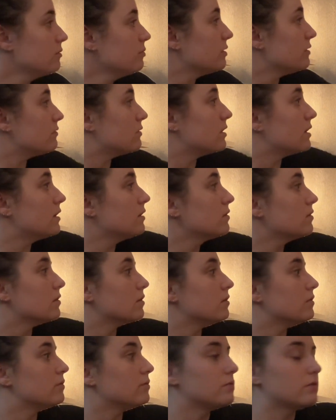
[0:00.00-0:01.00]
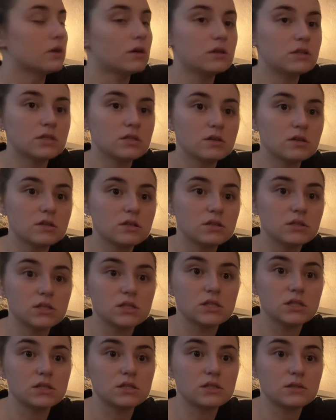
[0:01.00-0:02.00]
mais voilà, encore une fois,
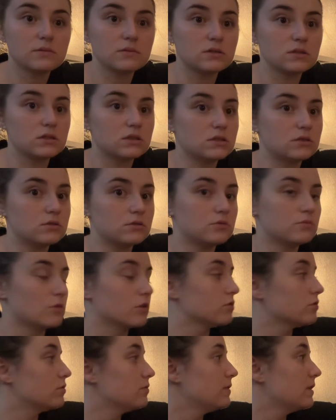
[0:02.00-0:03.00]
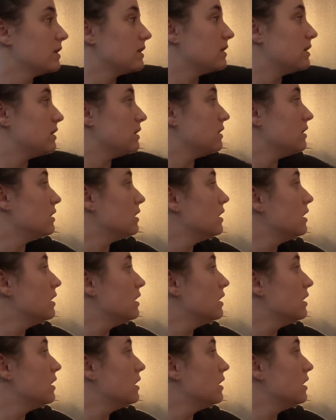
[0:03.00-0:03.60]
je me retrouve avec des,